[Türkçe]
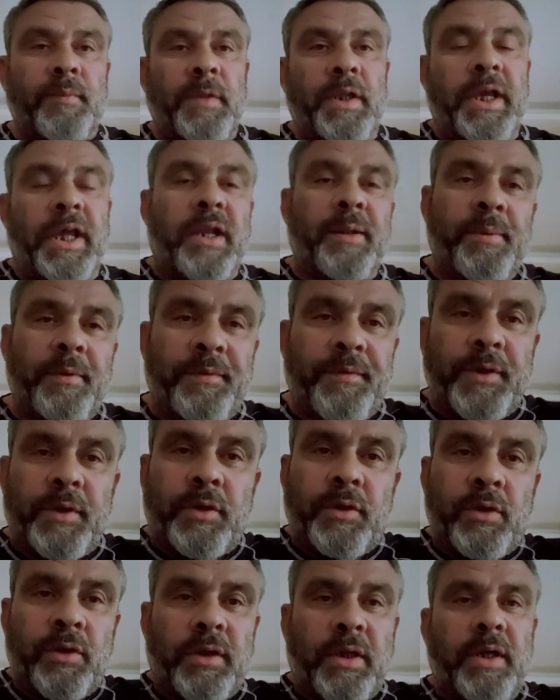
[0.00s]
Yeni bir
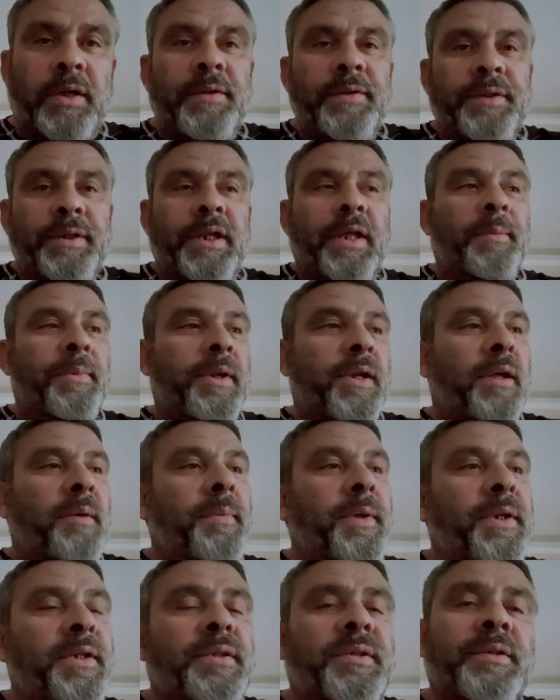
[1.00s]
videoda yine
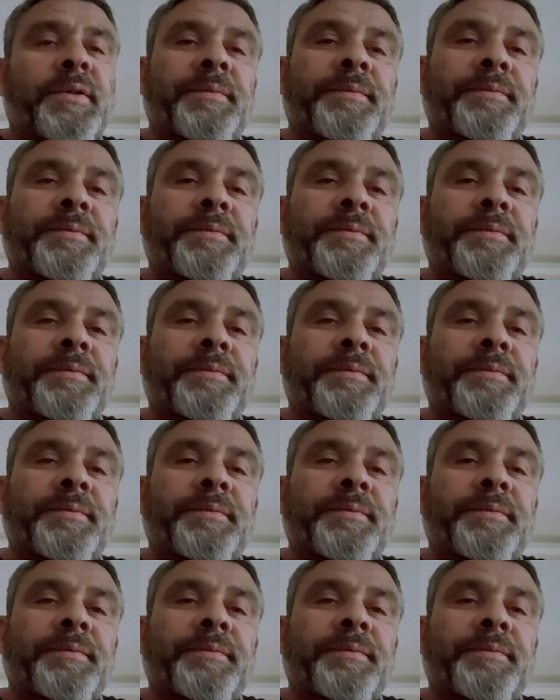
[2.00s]
beraberiz.